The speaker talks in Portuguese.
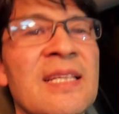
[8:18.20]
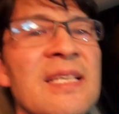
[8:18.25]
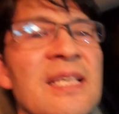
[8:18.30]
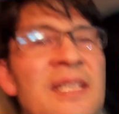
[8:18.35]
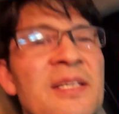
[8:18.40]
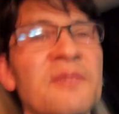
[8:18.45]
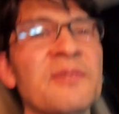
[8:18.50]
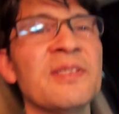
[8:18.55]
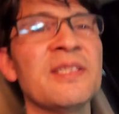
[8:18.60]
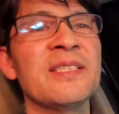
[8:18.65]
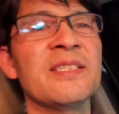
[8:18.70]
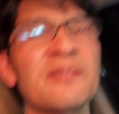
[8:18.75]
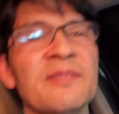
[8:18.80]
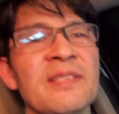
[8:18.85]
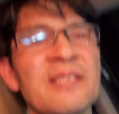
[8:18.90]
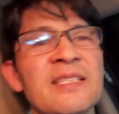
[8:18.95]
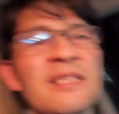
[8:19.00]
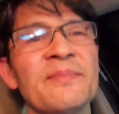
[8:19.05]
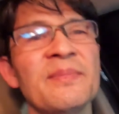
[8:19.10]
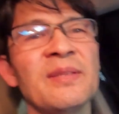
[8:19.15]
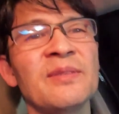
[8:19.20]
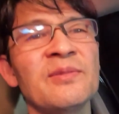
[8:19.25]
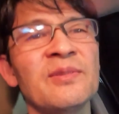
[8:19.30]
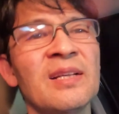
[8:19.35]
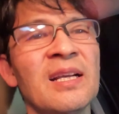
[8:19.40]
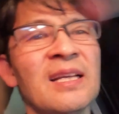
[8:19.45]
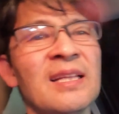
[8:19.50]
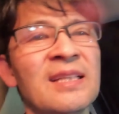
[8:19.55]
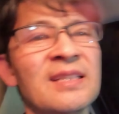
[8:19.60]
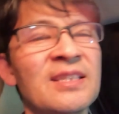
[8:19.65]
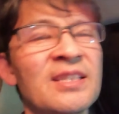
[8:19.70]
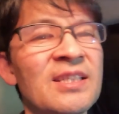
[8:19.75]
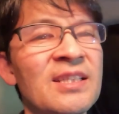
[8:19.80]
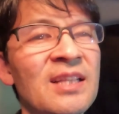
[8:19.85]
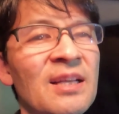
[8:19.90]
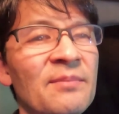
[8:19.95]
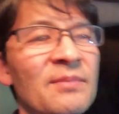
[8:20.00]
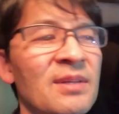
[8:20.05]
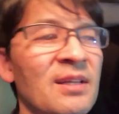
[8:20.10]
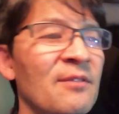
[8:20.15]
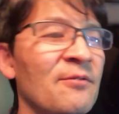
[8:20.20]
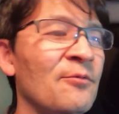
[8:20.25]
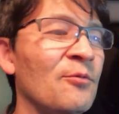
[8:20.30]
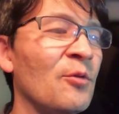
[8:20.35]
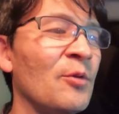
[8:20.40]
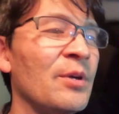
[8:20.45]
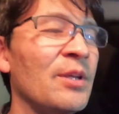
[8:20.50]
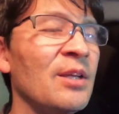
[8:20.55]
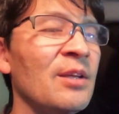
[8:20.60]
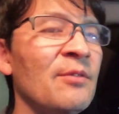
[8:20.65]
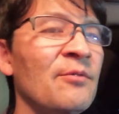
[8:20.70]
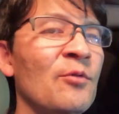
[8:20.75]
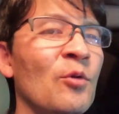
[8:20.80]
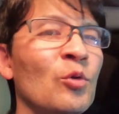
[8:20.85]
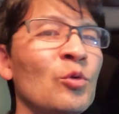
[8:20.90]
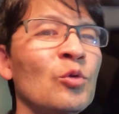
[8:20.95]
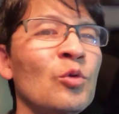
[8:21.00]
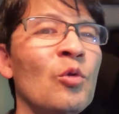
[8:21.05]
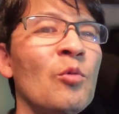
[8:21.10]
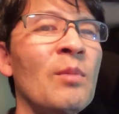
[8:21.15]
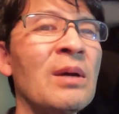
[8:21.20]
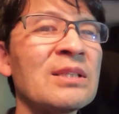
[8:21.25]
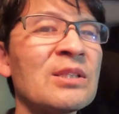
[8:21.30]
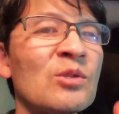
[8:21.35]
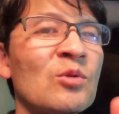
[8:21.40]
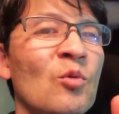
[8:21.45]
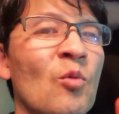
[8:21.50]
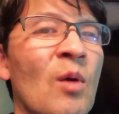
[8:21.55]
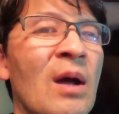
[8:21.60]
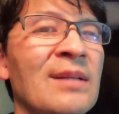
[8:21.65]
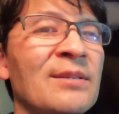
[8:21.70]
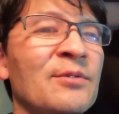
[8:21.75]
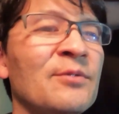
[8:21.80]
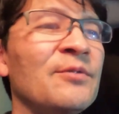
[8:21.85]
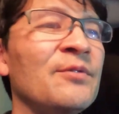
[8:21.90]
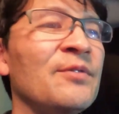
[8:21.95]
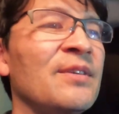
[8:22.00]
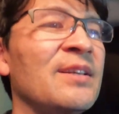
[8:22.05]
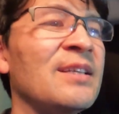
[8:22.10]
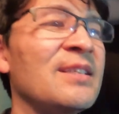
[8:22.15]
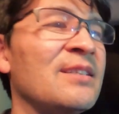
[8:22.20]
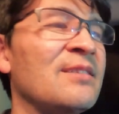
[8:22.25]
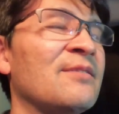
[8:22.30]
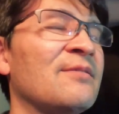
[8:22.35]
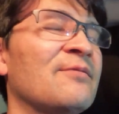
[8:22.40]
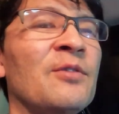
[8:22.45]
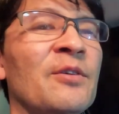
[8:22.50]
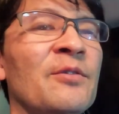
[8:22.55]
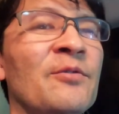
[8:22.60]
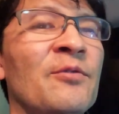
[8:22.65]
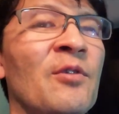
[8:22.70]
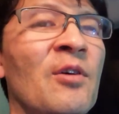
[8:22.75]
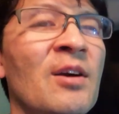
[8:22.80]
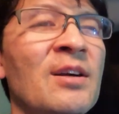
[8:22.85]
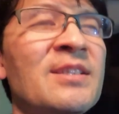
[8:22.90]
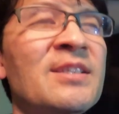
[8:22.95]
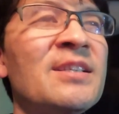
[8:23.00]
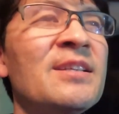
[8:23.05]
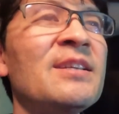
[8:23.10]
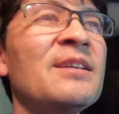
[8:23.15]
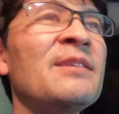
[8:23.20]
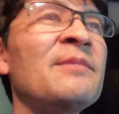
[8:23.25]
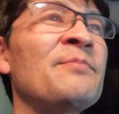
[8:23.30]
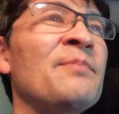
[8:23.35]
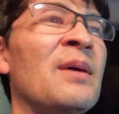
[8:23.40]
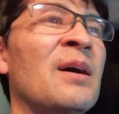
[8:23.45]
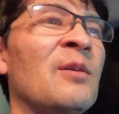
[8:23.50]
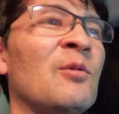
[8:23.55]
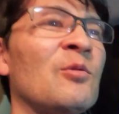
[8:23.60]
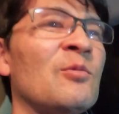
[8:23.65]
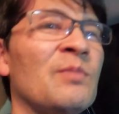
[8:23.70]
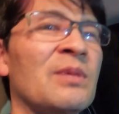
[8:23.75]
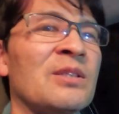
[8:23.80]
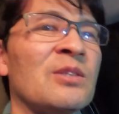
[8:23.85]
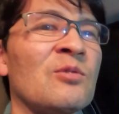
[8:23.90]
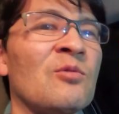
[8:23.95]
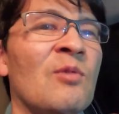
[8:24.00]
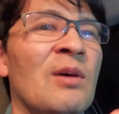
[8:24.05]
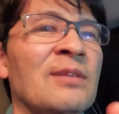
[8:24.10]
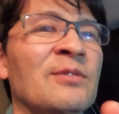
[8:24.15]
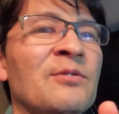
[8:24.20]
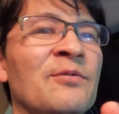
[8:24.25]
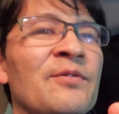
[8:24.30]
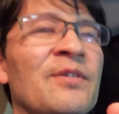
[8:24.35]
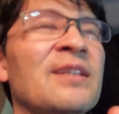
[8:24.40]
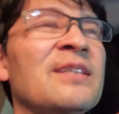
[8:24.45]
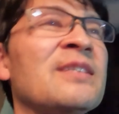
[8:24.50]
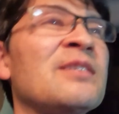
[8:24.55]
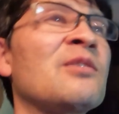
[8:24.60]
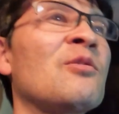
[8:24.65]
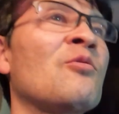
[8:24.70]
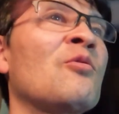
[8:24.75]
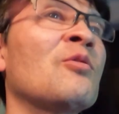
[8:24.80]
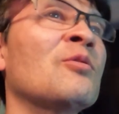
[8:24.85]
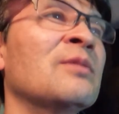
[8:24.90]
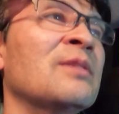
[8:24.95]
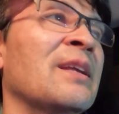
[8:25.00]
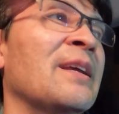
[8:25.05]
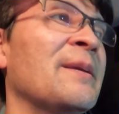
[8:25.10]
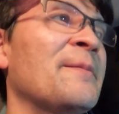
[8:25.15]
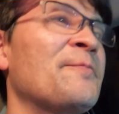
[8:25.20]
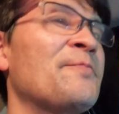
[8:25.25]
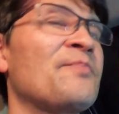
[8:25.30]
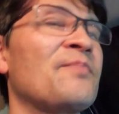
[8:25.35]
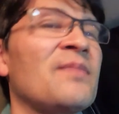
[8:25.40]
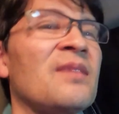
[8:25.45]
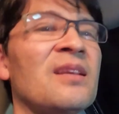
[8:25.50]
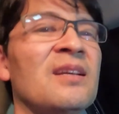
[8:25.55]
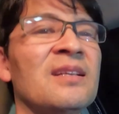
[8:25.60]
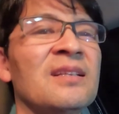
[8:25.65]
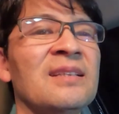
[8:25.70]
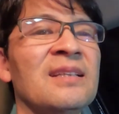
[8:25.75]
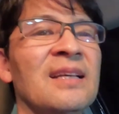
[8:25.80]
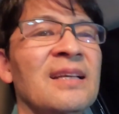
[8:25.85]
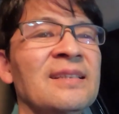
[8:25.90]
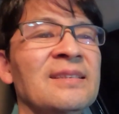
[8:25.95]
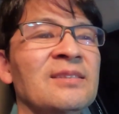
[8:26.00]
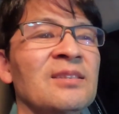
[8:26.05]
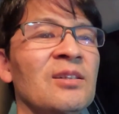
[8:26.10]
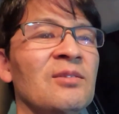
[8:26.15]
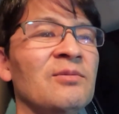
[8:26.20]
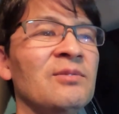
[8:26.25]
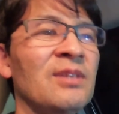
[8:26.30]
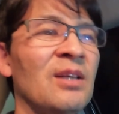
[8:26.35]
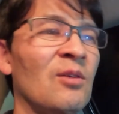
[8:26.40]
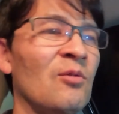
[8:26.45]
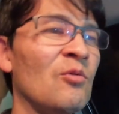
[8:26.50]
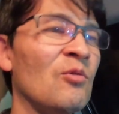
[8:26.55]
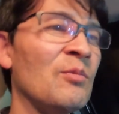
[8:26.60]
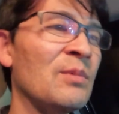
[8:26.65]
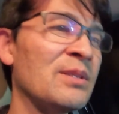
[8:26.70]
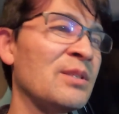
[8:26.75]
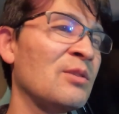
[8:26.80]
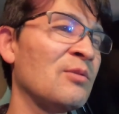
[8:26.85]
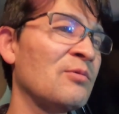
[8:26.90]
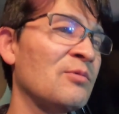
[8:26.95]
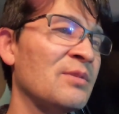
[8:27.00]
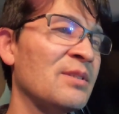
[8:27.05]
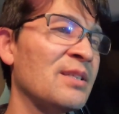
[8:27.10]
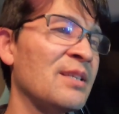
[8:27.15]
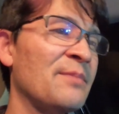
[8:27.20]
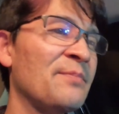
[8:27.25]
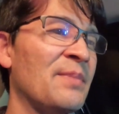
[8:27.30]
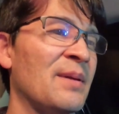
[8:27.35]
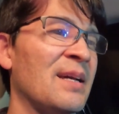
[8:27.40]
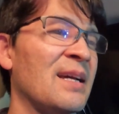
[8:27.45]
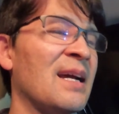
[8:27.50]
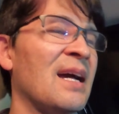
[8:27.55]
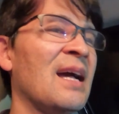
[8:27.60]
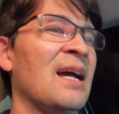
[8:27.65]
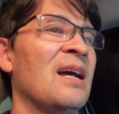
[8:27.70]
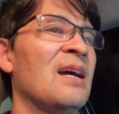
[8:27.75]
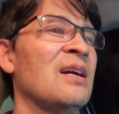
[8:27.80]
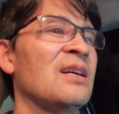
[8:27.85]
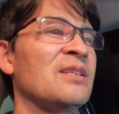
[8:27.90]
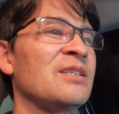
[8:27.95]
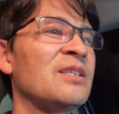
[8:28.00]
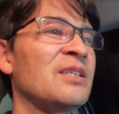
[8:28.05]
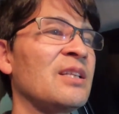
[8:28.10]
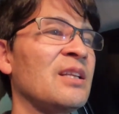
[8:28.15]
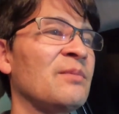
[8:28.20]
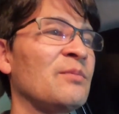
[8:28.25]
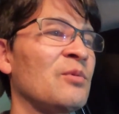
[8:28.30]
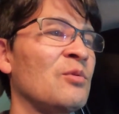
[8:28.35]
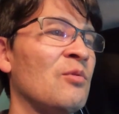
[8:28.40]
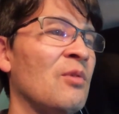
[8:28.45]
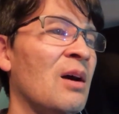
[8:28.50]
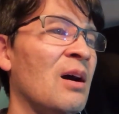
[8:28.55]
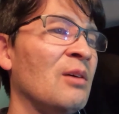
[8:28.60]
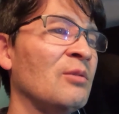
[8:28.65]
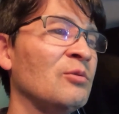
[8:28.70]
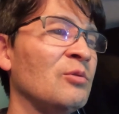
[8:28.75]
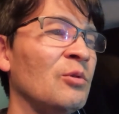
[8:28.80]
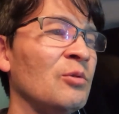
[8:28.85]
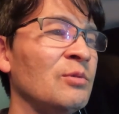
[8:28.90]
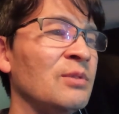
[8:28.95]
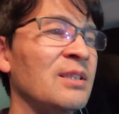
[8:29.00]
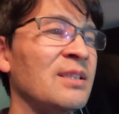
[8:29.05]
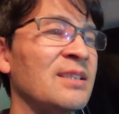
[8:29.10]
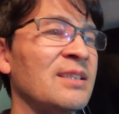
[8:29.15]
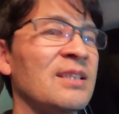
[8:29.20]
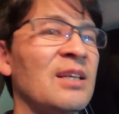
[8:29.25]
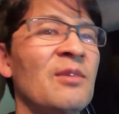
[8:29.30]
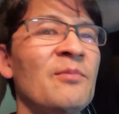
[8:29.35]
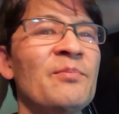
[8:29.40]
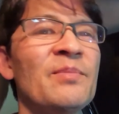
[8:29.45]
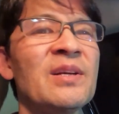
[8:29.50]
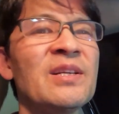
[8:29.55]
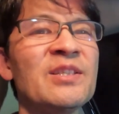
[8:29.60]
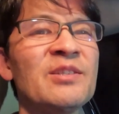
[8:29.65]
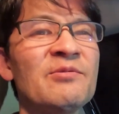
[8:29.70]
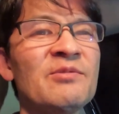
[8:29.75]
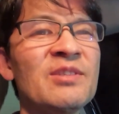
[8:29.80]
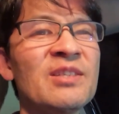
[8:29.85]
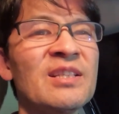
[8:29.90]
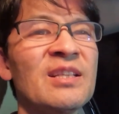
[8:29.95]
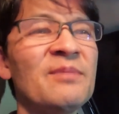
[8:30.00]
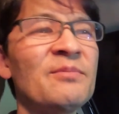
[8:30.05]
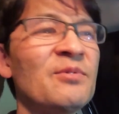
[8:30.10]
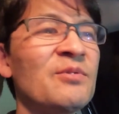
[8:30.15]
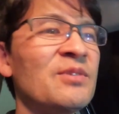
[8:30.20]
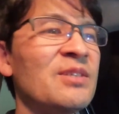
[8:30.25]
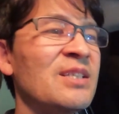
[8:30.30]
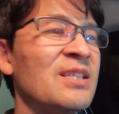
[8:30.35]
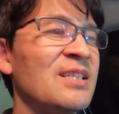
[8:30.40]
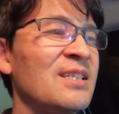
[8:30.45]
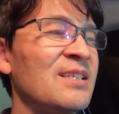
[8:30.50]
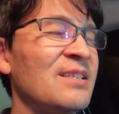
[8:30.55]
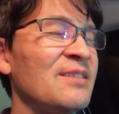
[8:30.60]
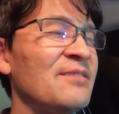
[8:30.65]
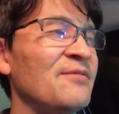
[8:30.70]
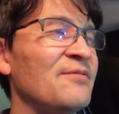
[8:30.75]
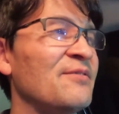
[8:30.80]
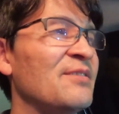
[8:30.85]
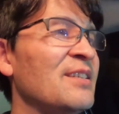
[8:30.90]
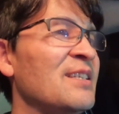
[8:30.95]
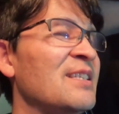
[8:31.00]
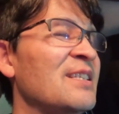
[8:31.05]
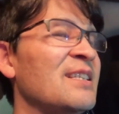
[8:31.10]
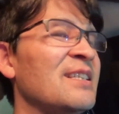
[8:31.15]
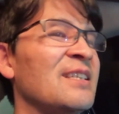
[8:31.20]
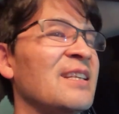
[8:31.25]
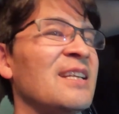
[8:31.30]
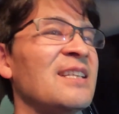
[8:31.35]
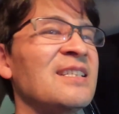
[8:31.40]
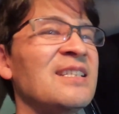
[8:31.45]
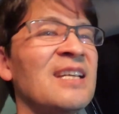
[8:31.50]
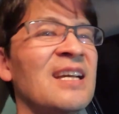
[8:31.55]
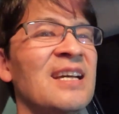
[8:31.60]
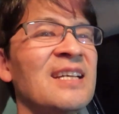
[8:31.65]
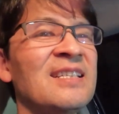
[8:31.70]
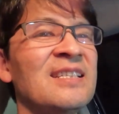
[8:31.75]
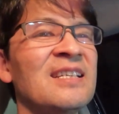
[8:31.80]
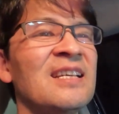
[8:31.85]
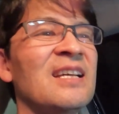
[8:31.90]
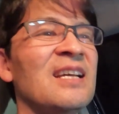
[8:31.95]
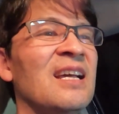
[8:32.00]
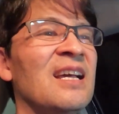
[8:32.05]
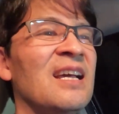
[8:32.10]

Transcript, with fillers: que, que aconteceu nessa madrugada? A dinâmica foi e voltou umas quatro vezes. Foi forte e parou, umas quatro vezes que eu contei. Né? Então, em algumas eu consegui pegar dinâmico alto, outras não. Perdi um dinâmico de 23 reais.